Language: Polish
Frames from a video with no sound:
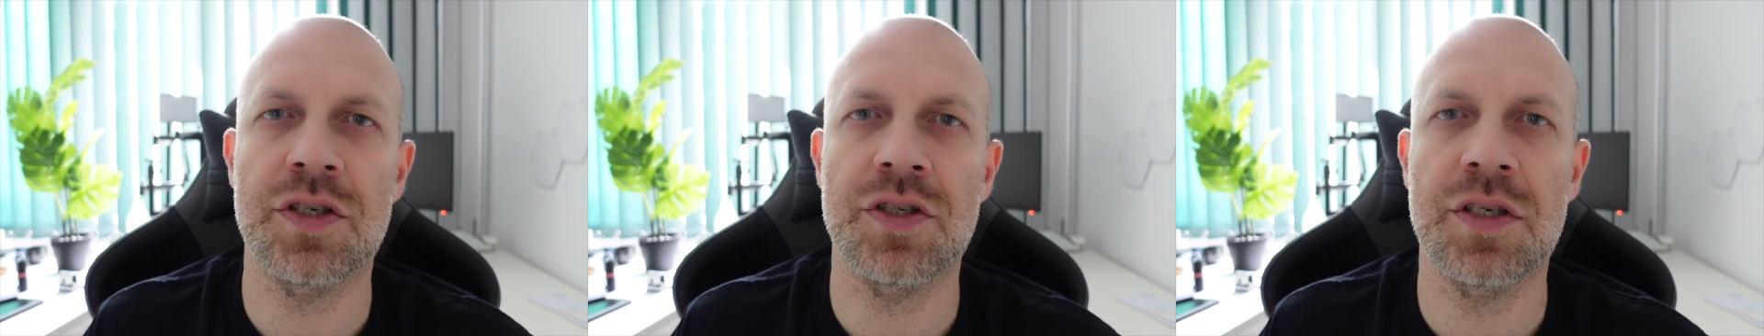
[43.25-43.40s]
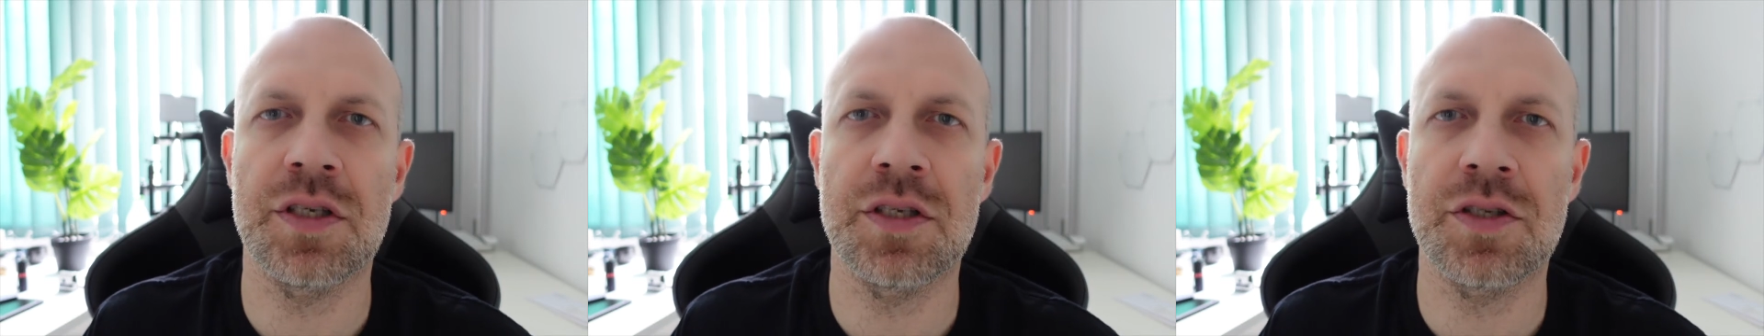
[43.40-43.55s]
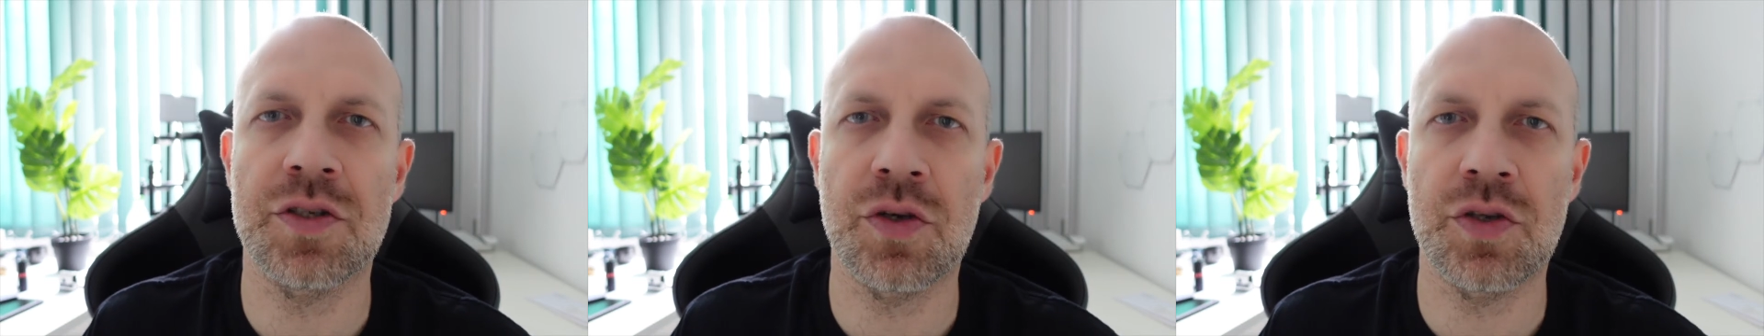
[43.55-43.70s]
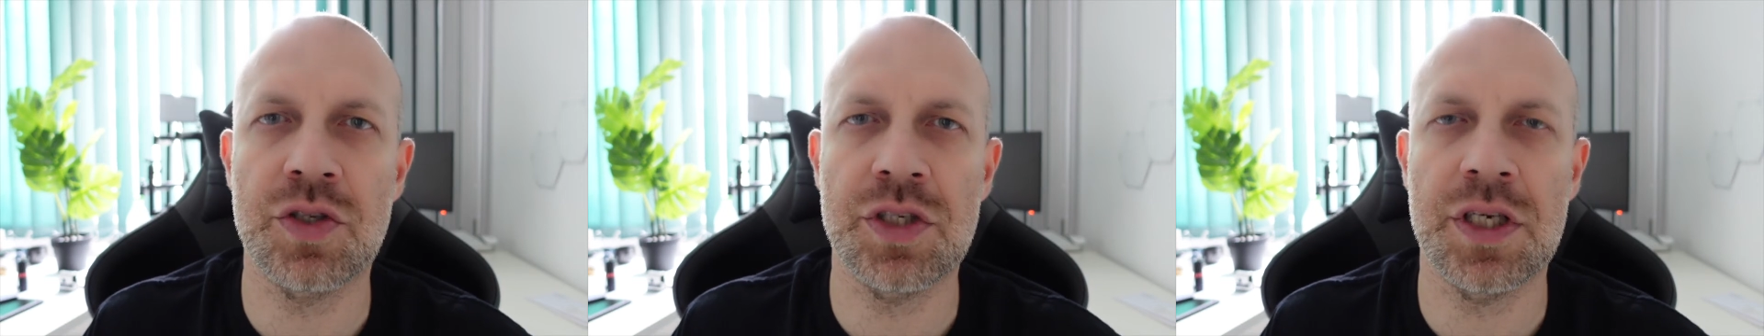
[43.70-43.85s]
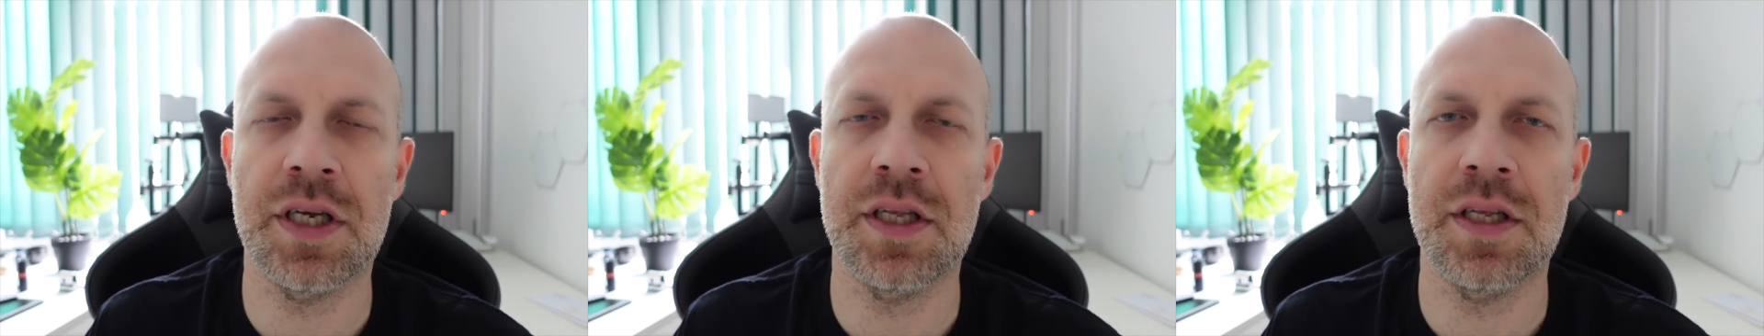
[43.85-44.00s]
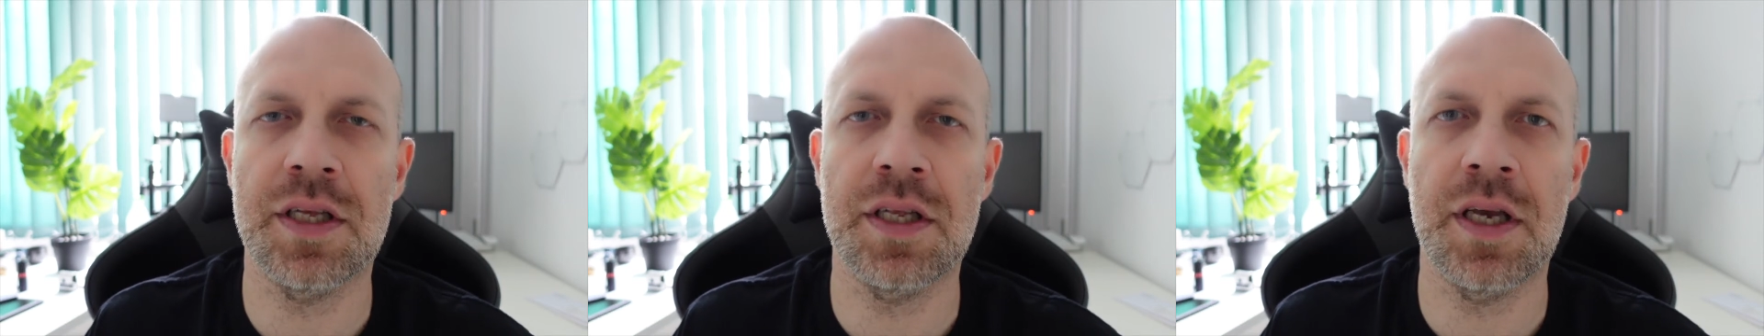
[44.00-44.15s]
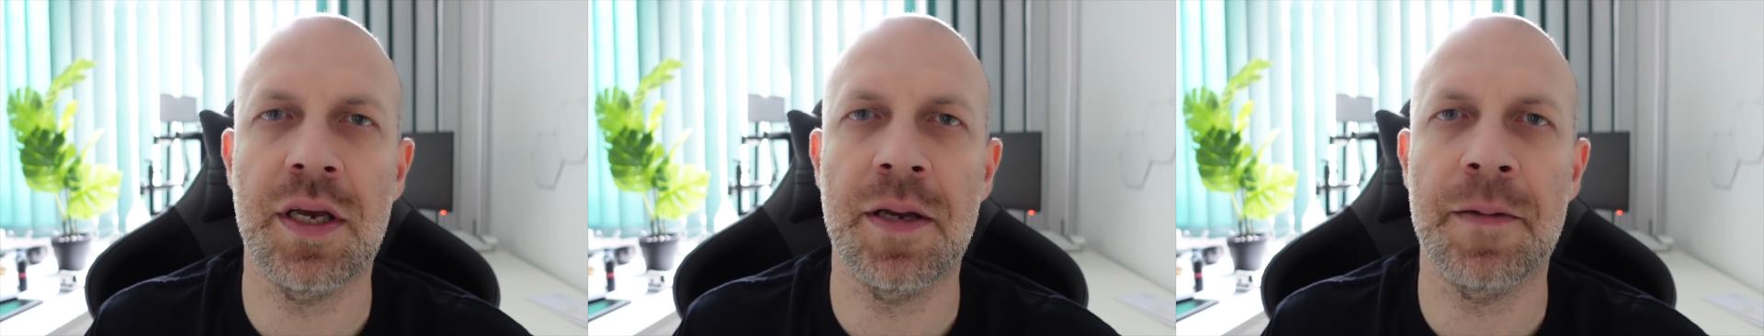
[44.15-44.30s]
czyli
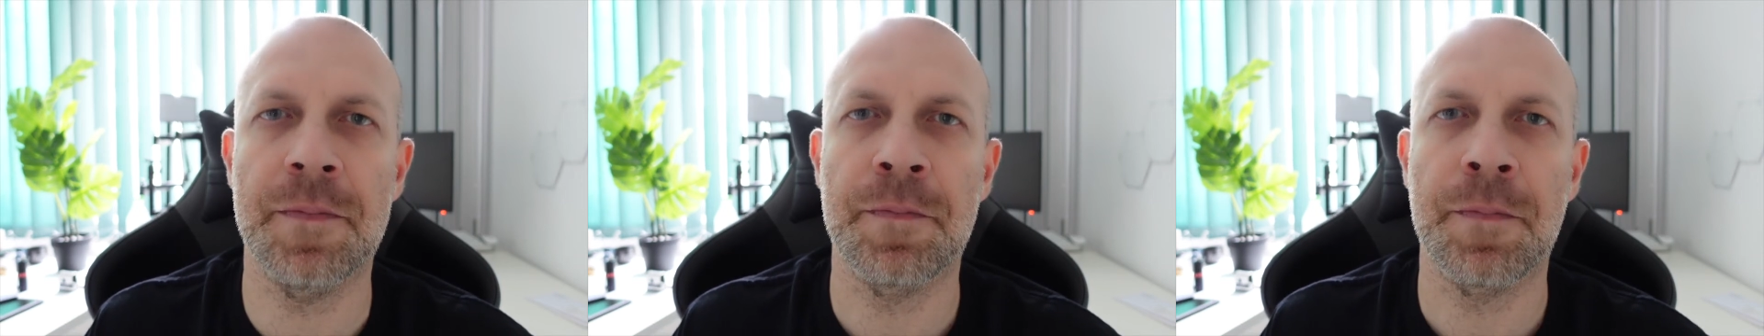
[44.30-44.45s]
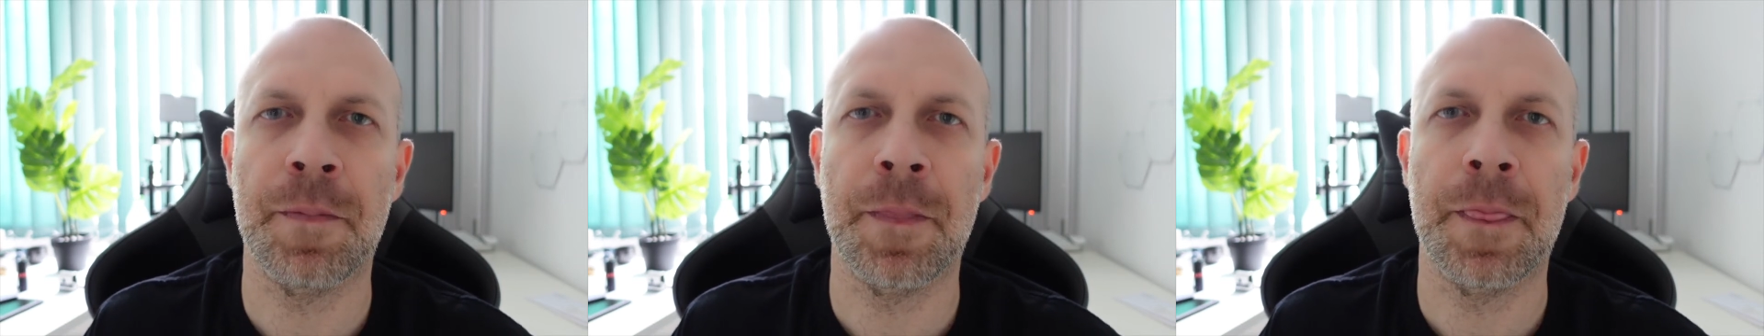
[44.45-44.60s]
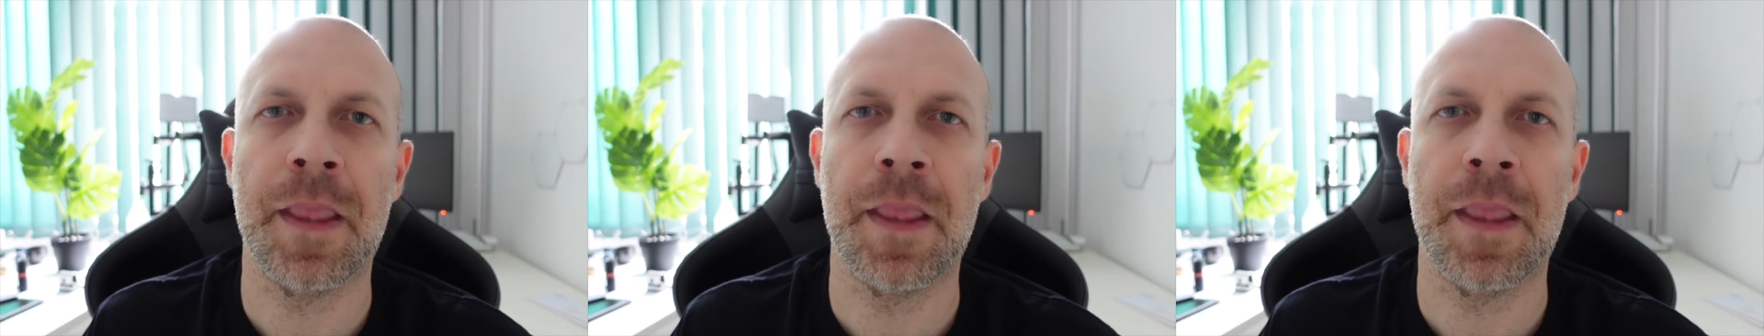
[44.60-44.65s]
codziennie